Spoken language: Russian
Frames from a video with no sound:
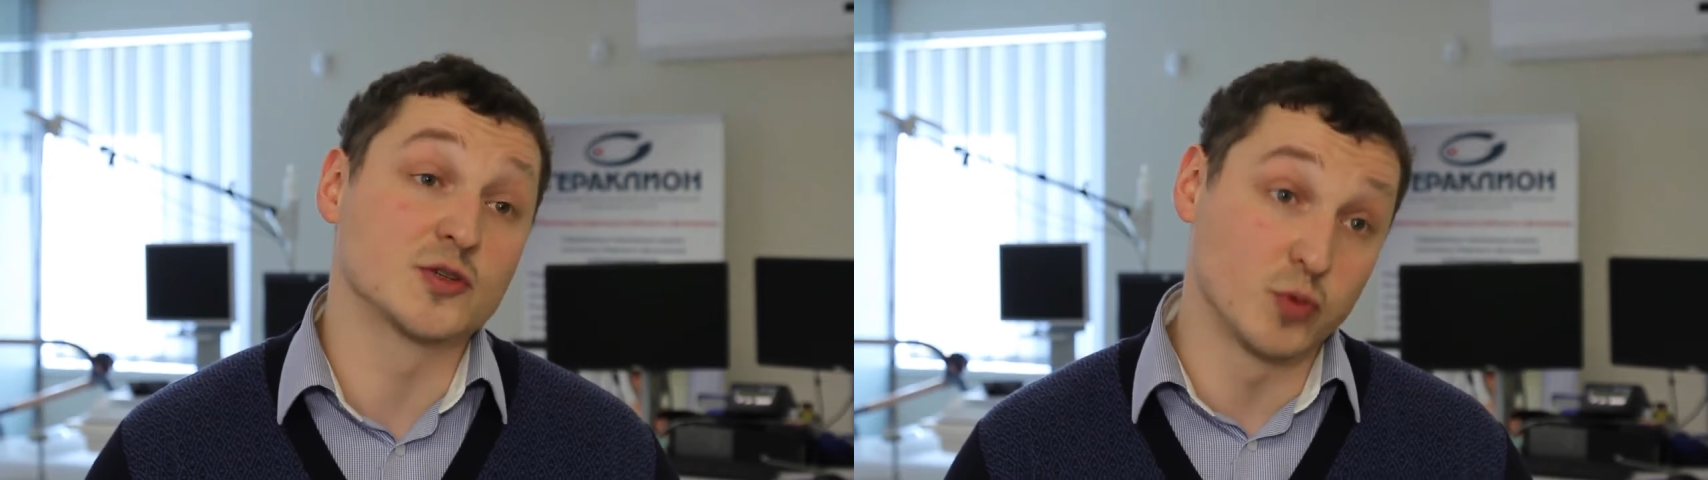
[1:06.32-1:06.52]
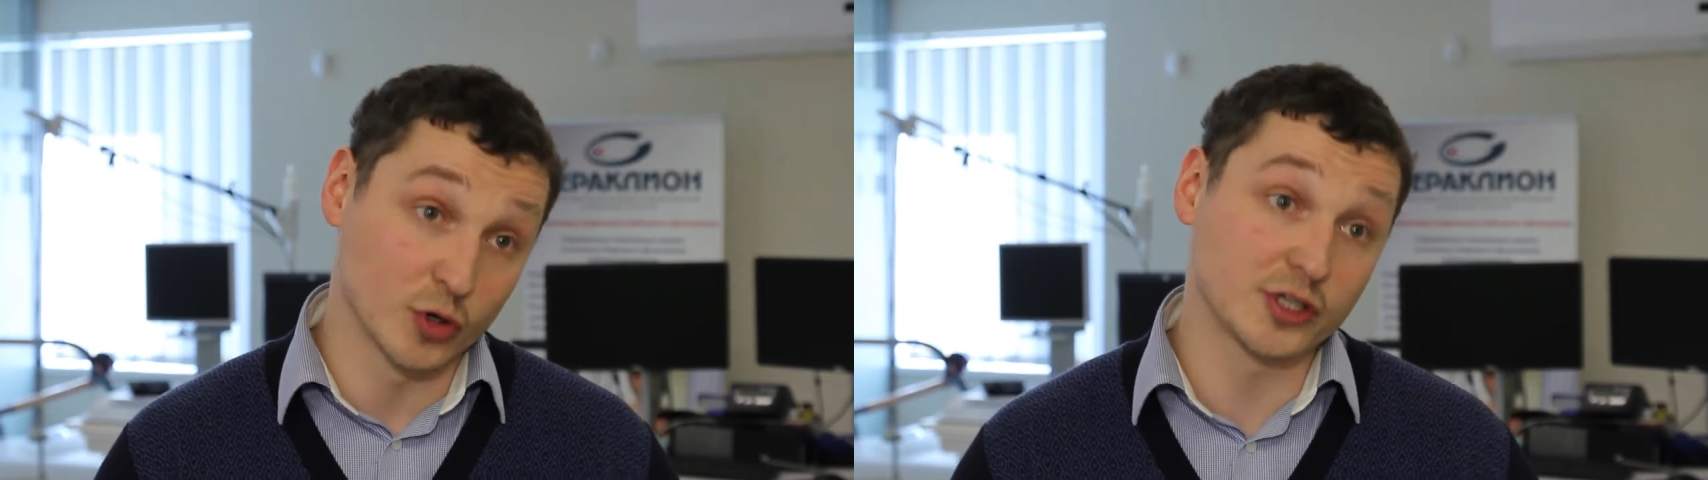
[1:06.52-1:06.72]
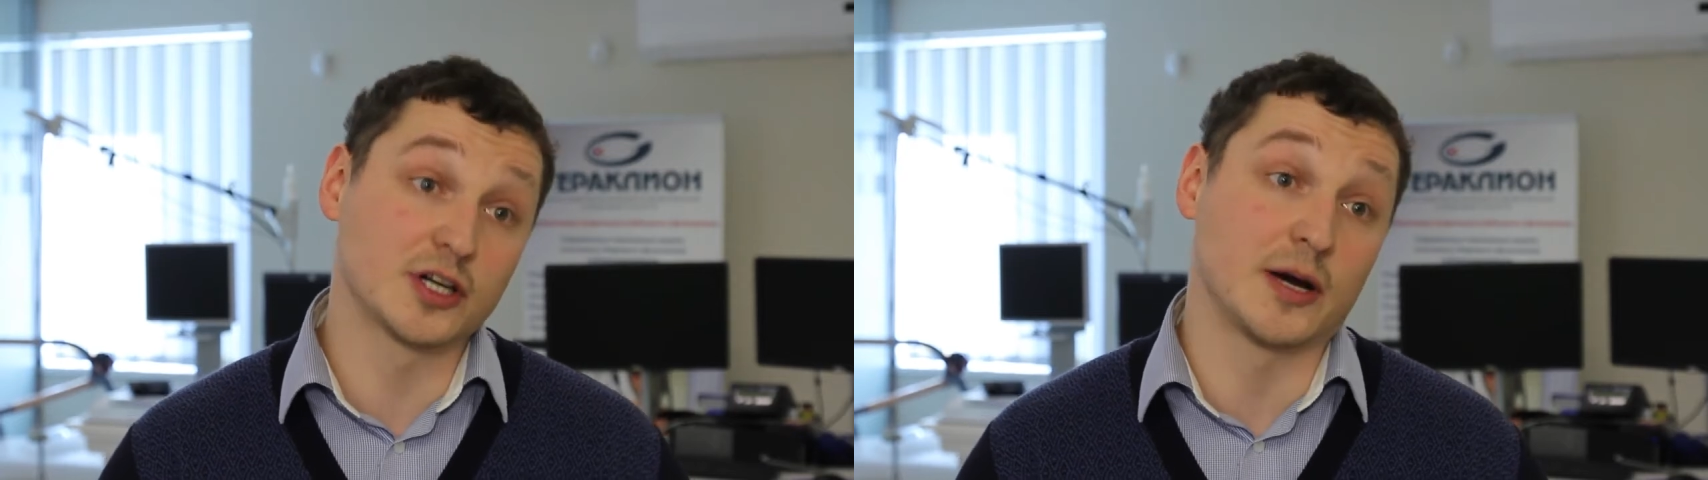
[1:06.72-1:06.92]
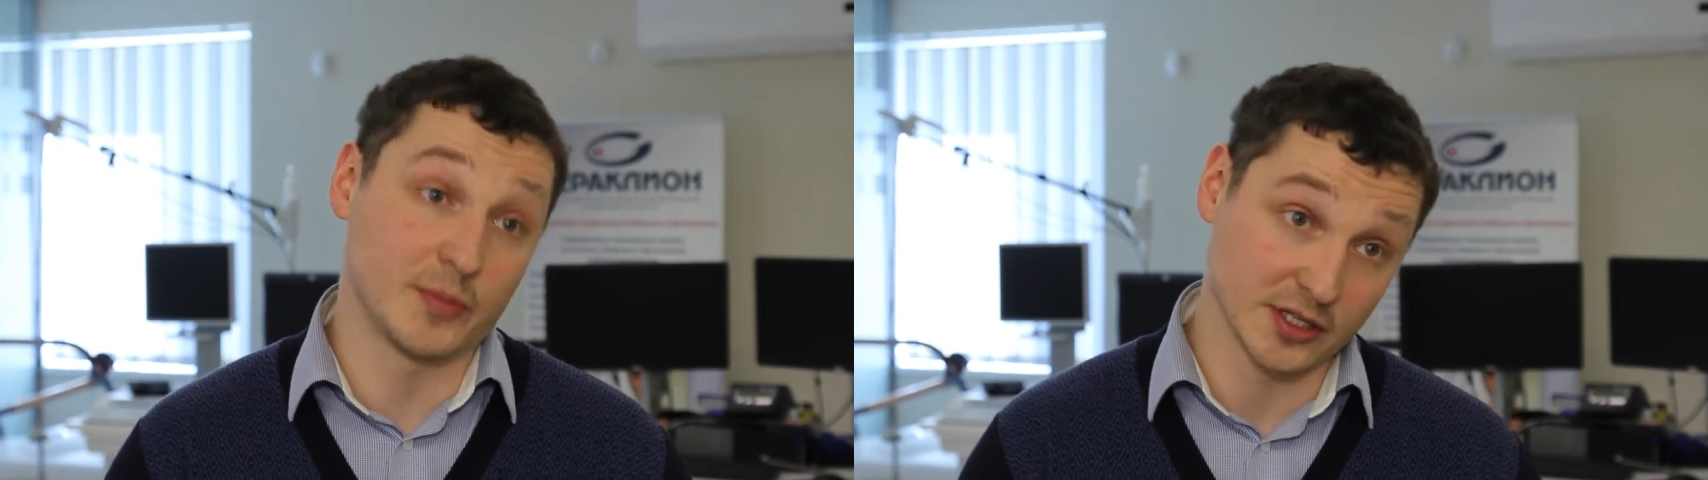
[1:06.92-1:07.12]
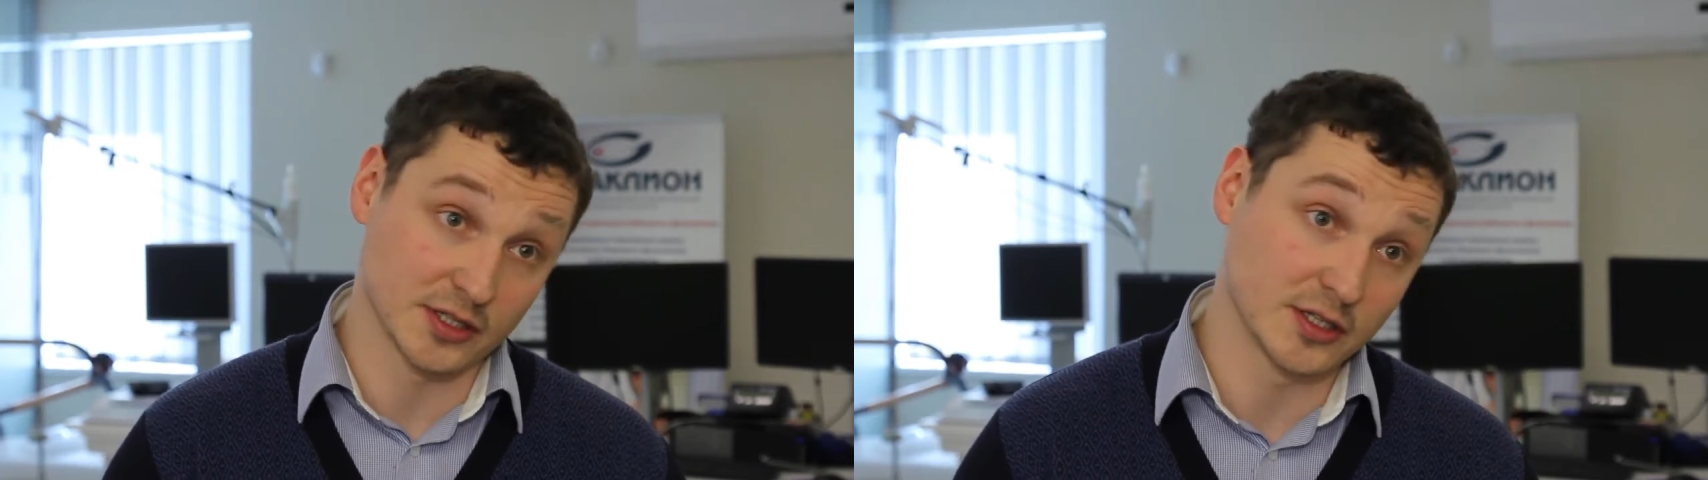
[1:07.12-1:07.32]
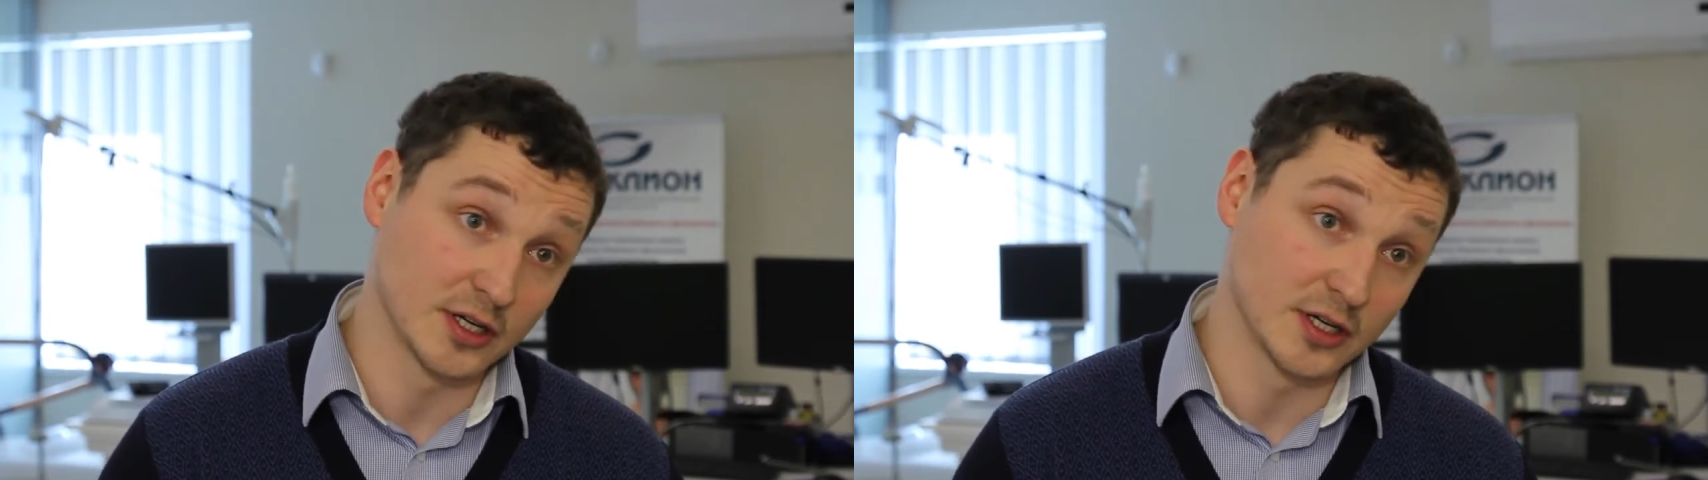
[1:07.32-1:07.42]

сборных команд.